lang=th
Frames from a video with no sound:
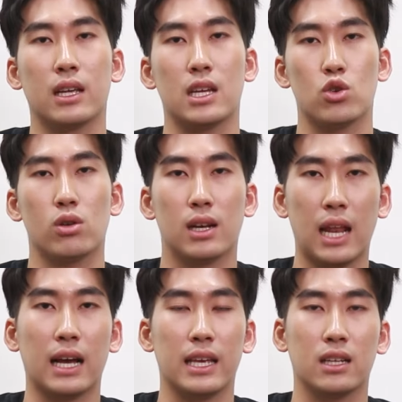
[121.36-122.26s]
ในช่วงห
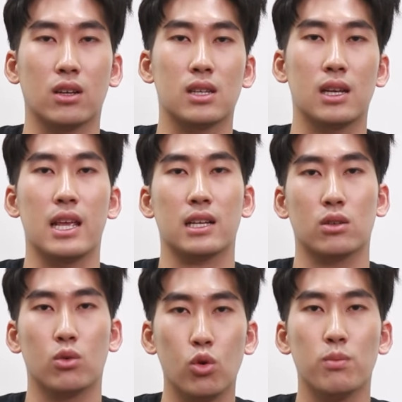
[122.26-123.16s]
ลังๆเองก็จะเรียก
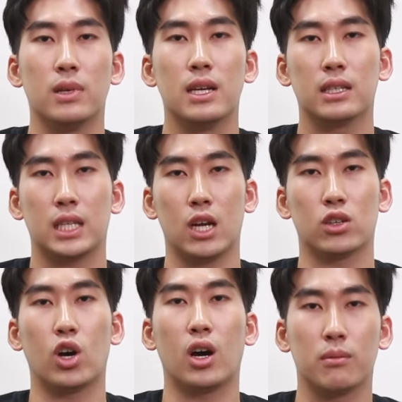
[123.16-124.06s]
เจ้าอุ้มเทีย
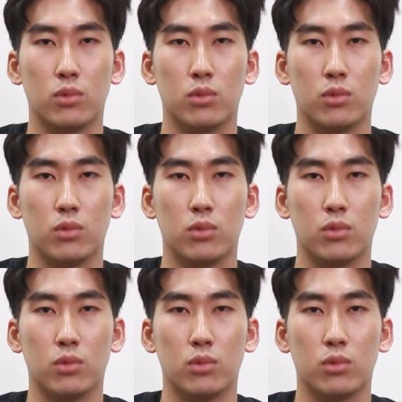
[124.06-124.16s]
ทร